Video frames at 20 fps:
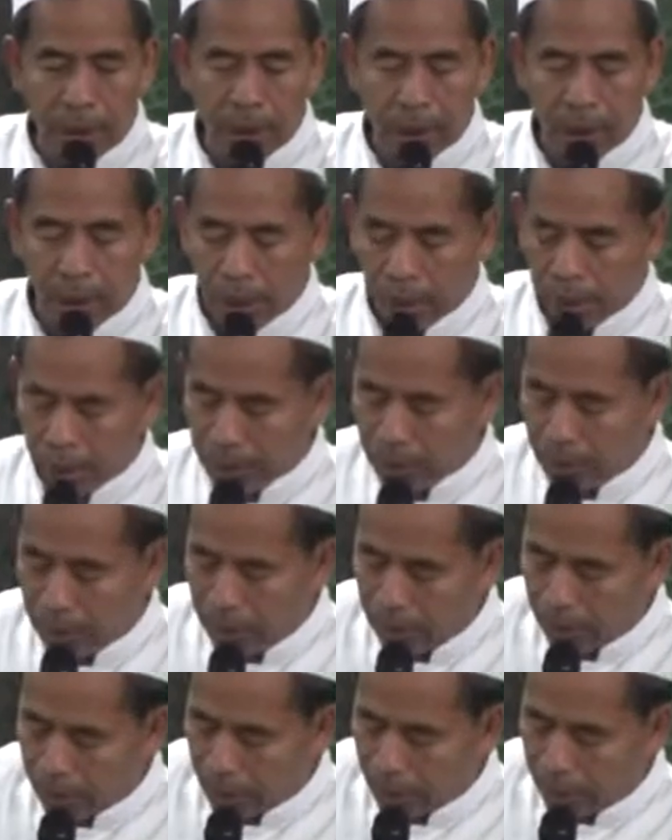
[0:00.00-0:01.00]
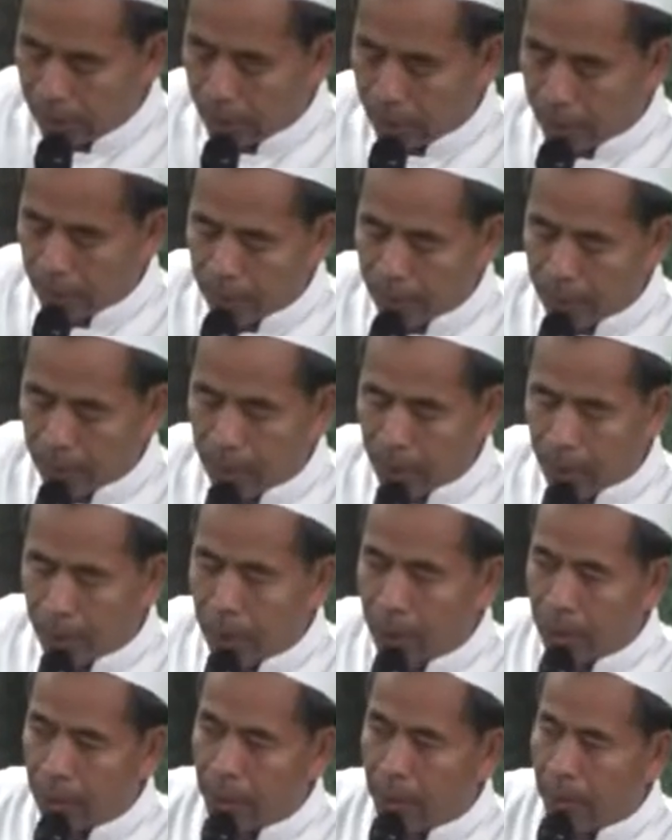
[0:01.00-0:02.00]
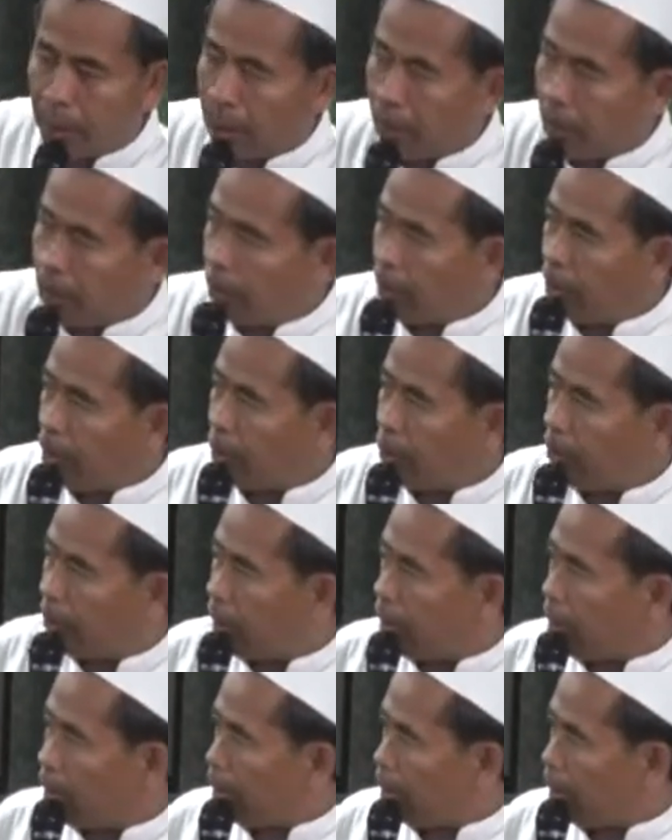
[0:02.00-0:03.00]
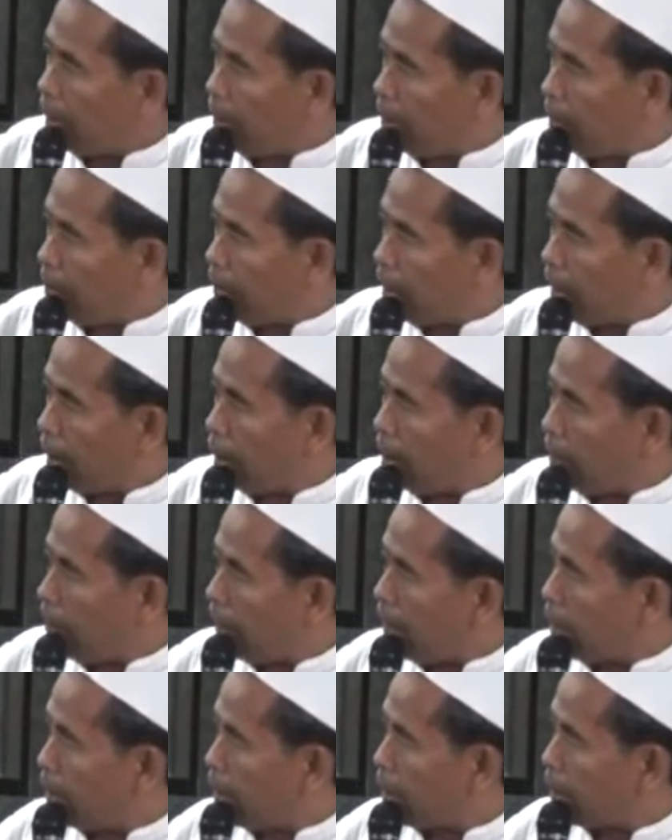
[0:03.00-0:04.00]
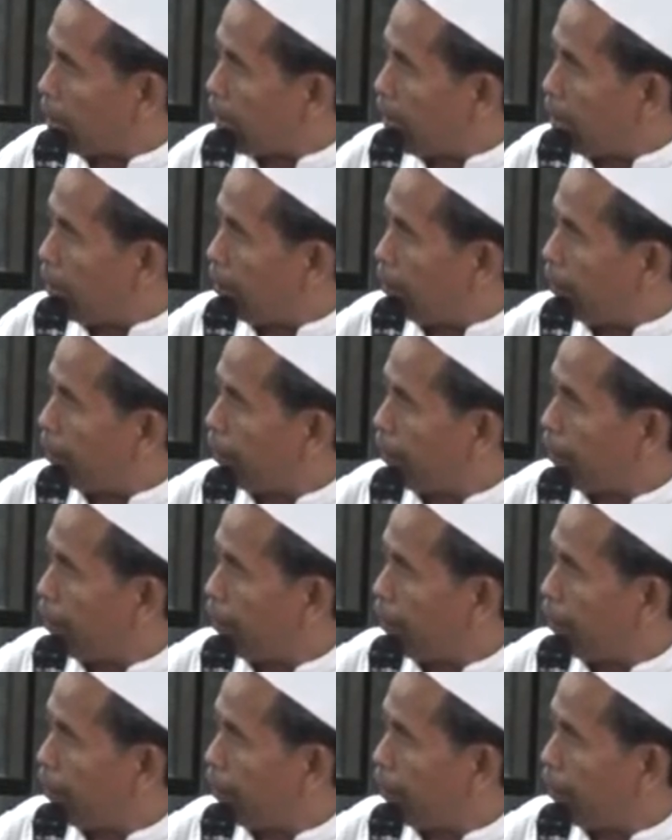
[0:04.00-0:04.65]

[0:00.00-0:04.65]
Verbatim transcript: alladzi an'ama alaina bi imani wal islam